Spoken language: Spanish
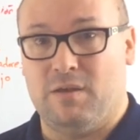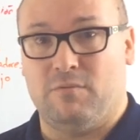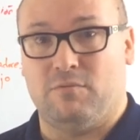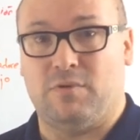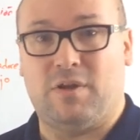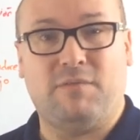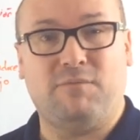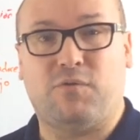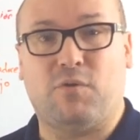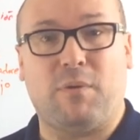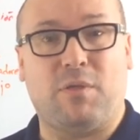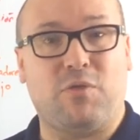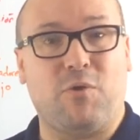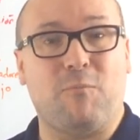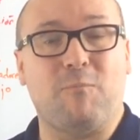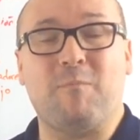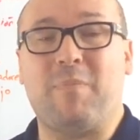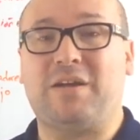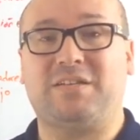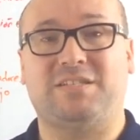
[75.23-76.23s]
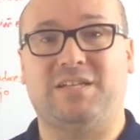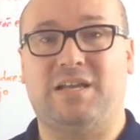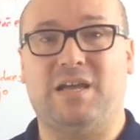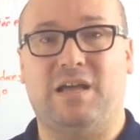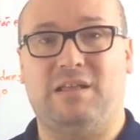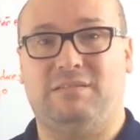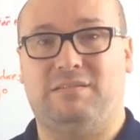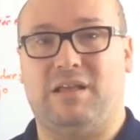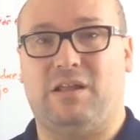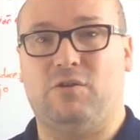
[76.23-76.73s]
Una información
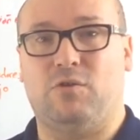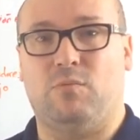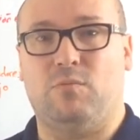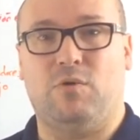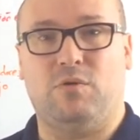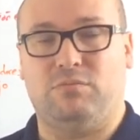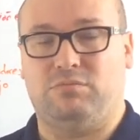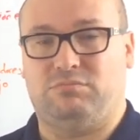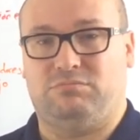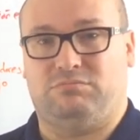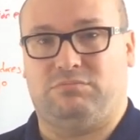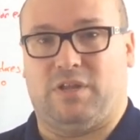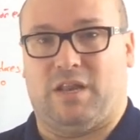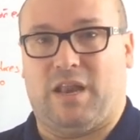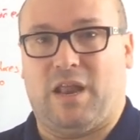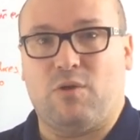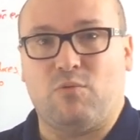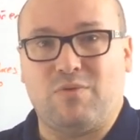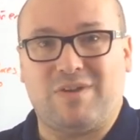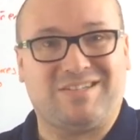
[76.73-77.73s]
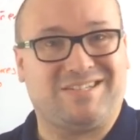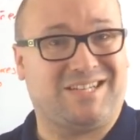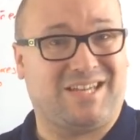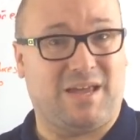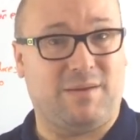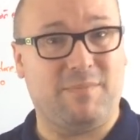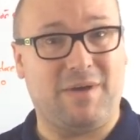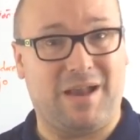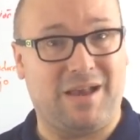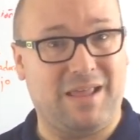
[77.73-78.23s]
básica tal como tener un
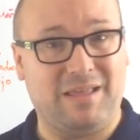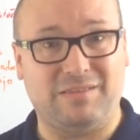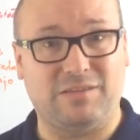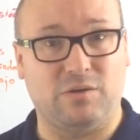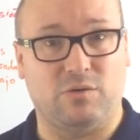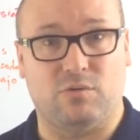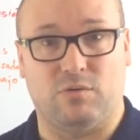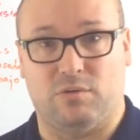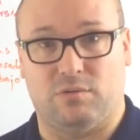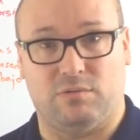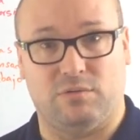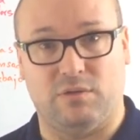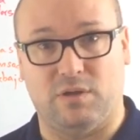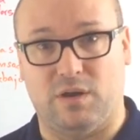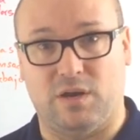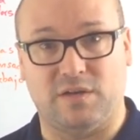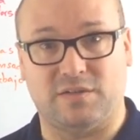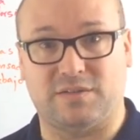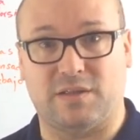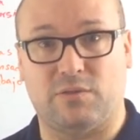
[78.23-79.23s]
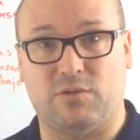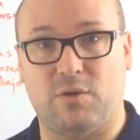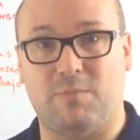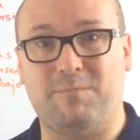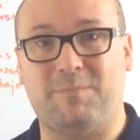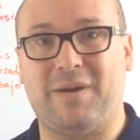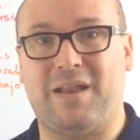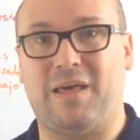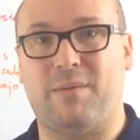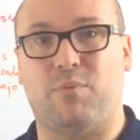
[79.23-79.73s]
esquema eléctrico de la
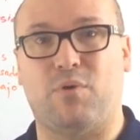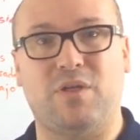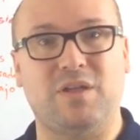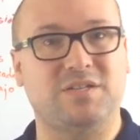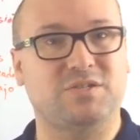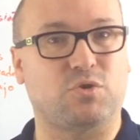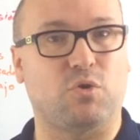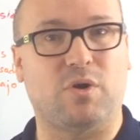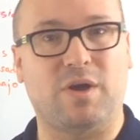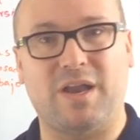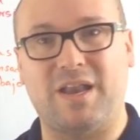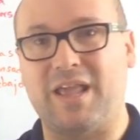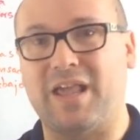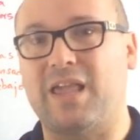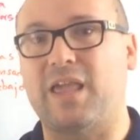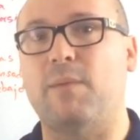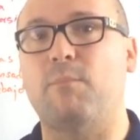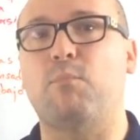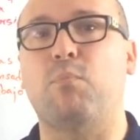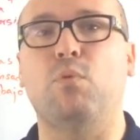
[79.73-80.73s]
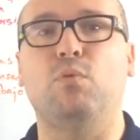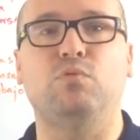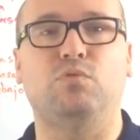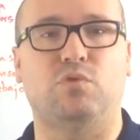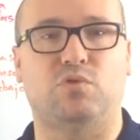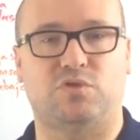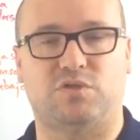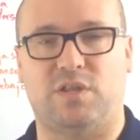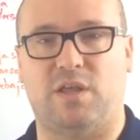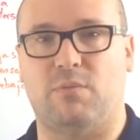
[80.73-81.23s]
estación para poder escoger en qué
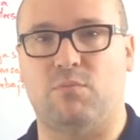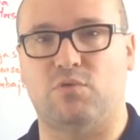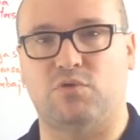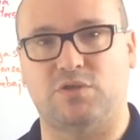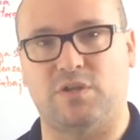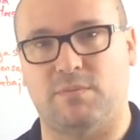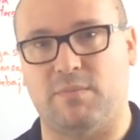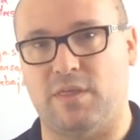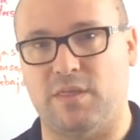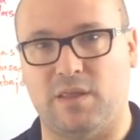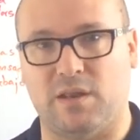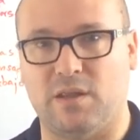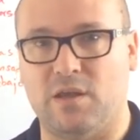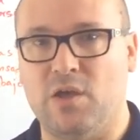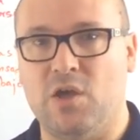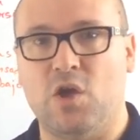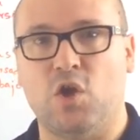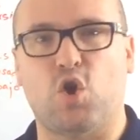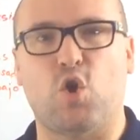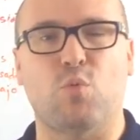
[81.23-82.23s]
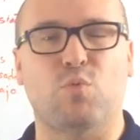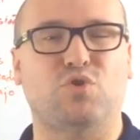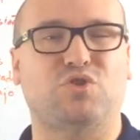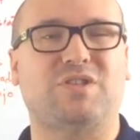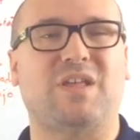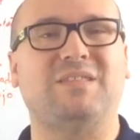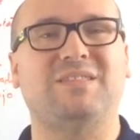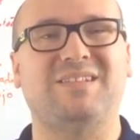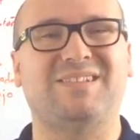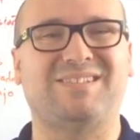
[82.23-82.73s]
puntos debemos de medir, cómo
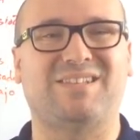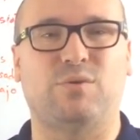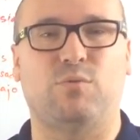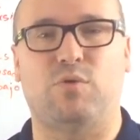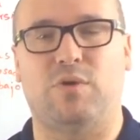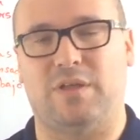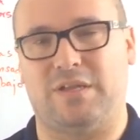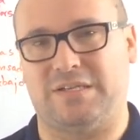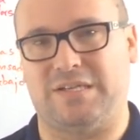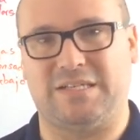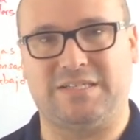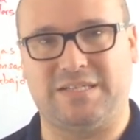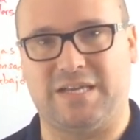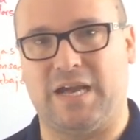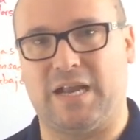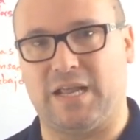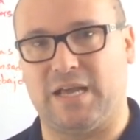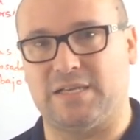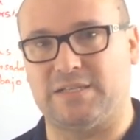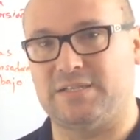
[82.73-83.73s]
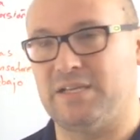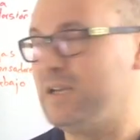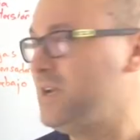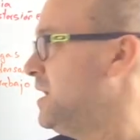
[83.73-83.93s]
están distribuidas las cargas,